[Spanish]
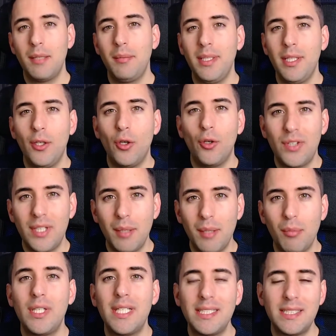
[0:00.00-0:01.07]
vídeo te
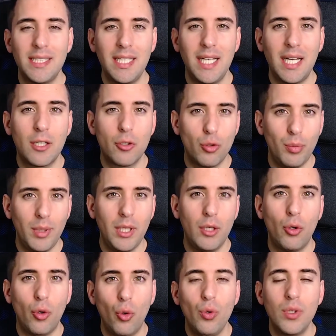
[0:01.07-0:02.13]
voy a enseñar a
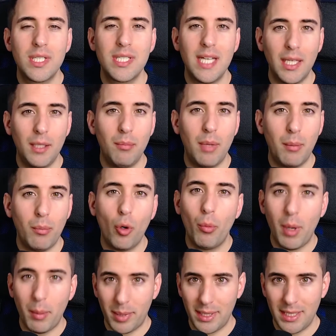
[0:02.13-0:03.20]
subir un sitemap o
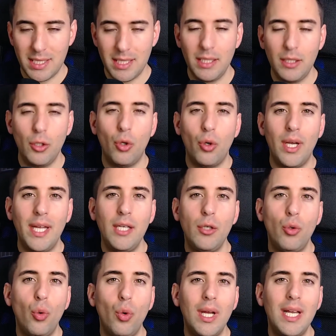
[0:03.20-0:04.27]
mapa de sitio
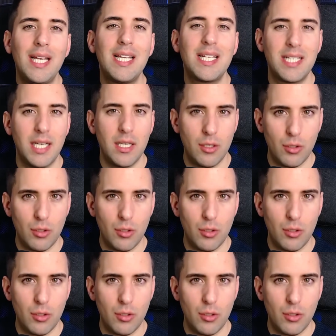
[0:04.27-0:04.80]
en Google Search